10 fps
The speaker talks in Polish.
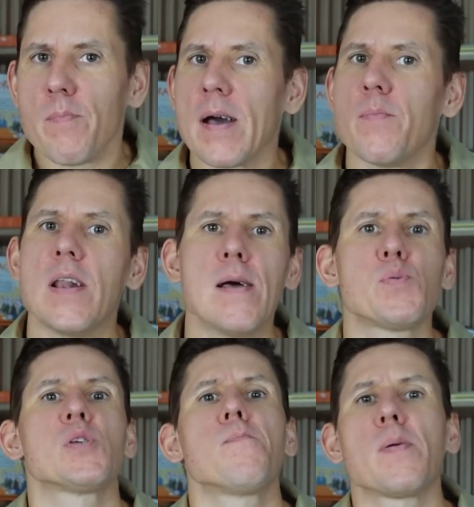mamy
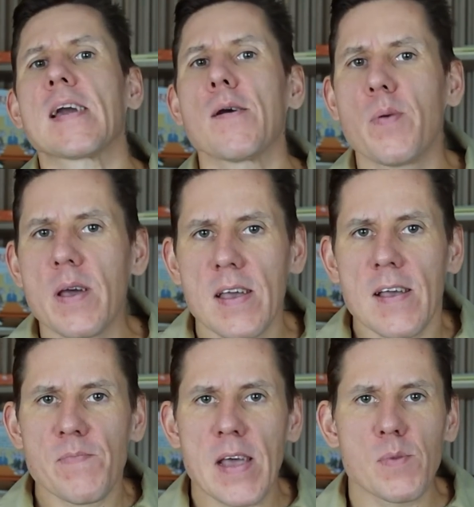lepsze PKB
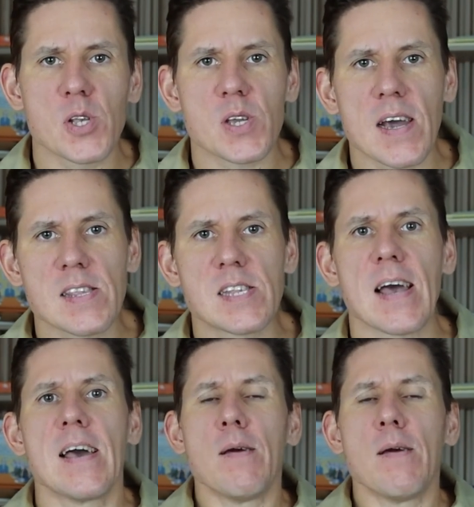na mieszkańca,